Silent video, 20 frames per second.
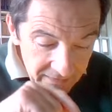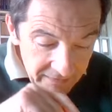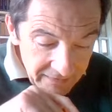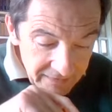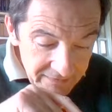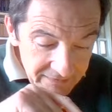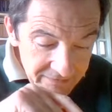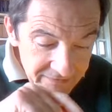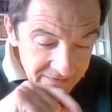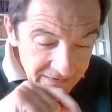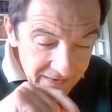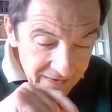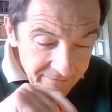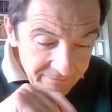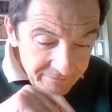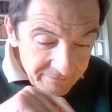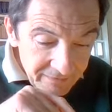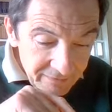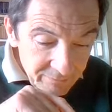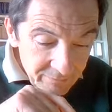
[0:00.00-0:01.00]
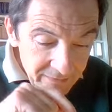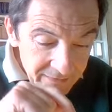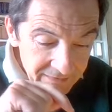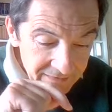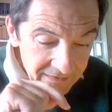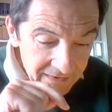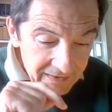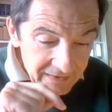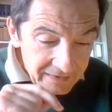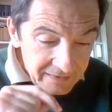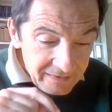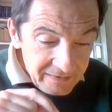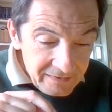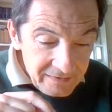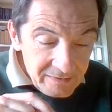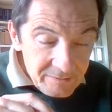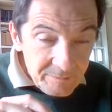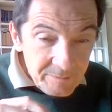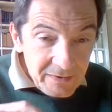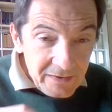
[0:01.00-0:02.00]
a salvaguardare
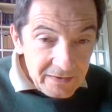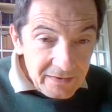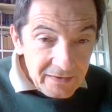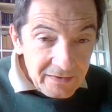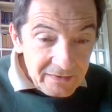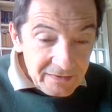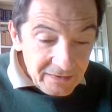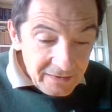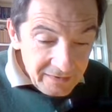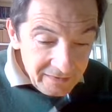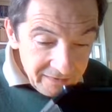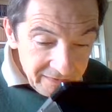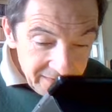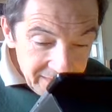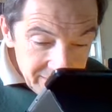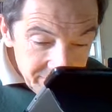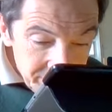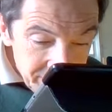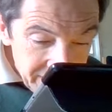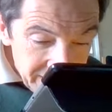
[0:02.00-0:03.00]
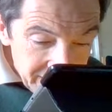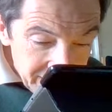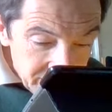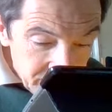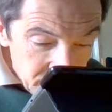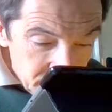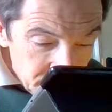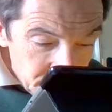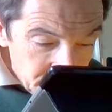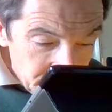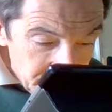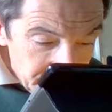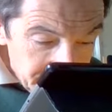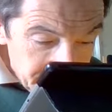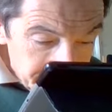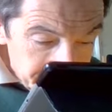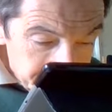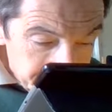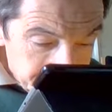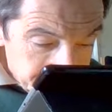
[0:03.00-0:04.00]
il pianeta e il bene
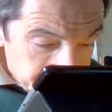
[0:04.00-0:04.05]
comune.